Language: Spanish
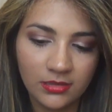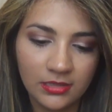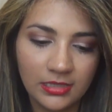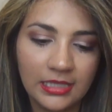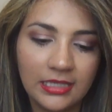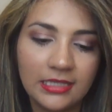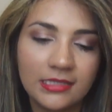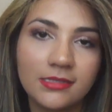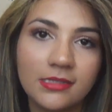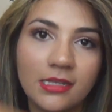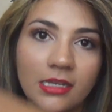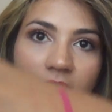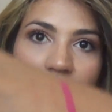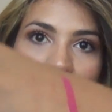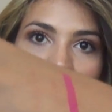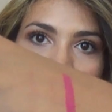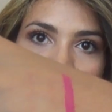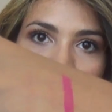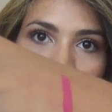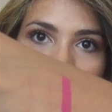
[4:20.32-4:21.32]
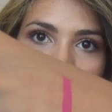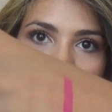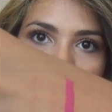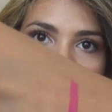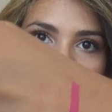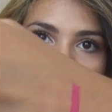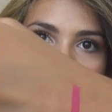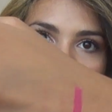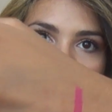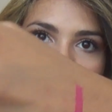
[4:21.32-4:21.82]
Ahí está el
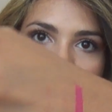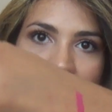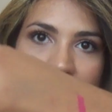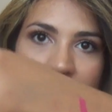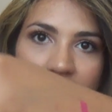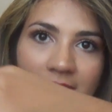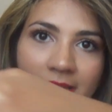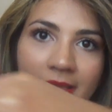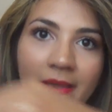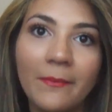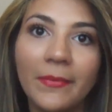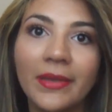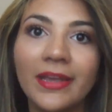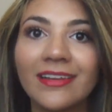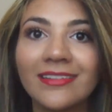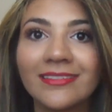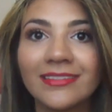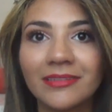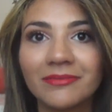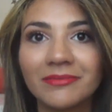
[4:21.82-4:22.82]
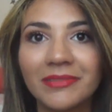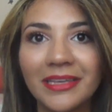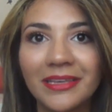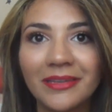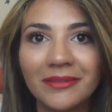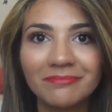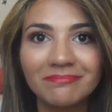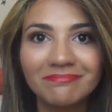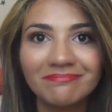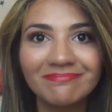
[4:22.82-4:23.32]
swatch, me encanta,
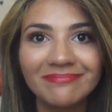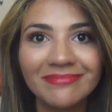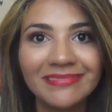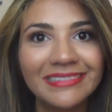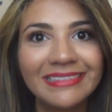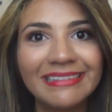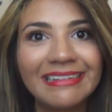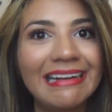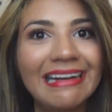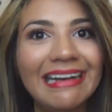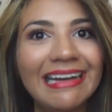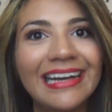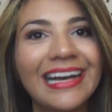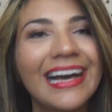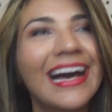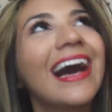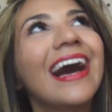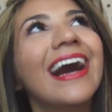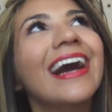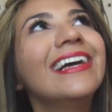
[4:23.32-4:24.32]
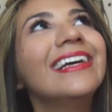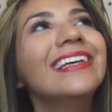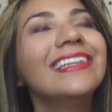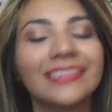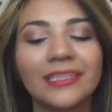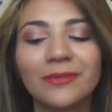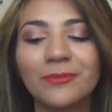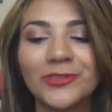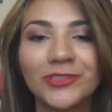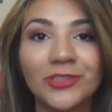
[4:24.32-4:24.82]
eh,
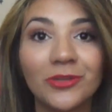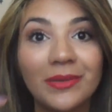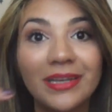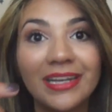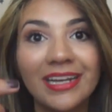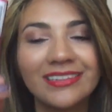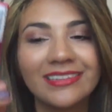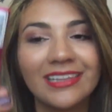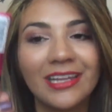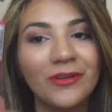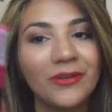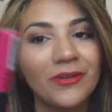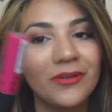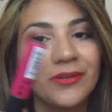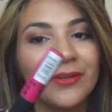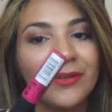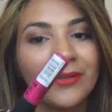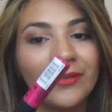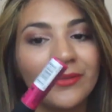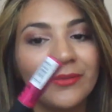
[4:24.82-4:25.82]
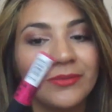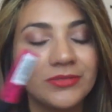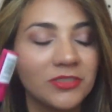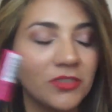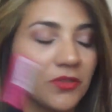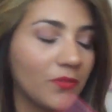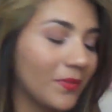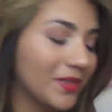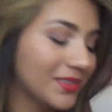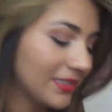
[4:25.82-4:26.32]
es hermoso, me encantan los
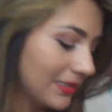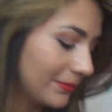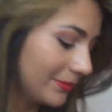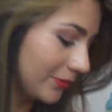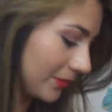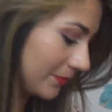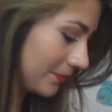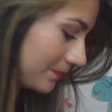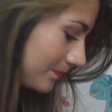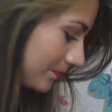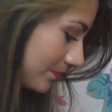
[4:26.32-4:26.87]
Soft Matte Lip Cream.